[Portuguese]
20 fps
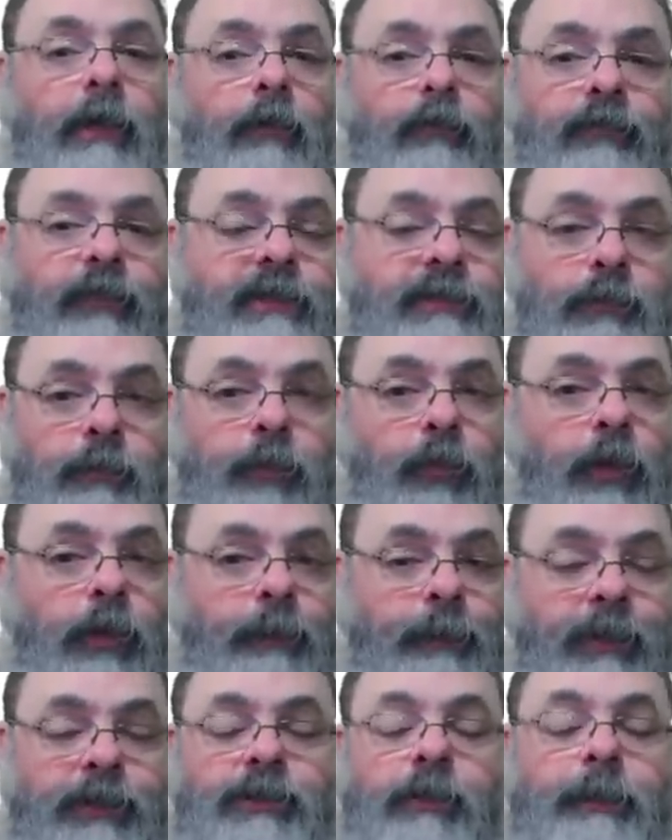É um Facebook
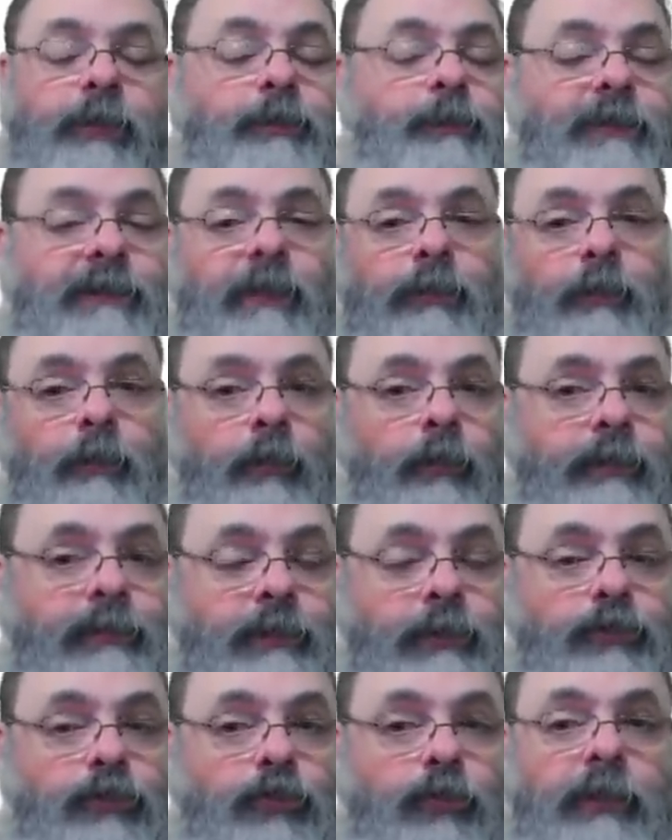praticamente, mas ela tem uma coisa
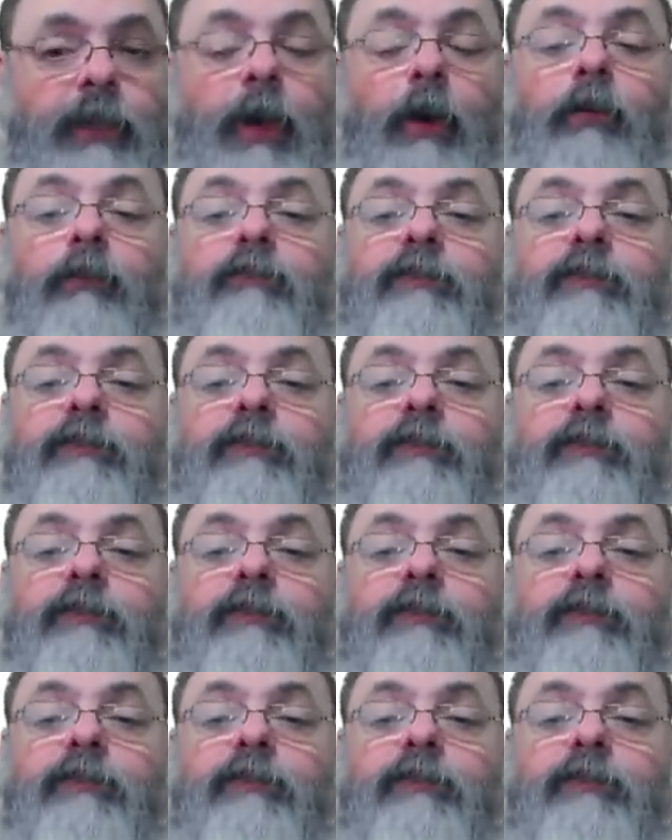adicional.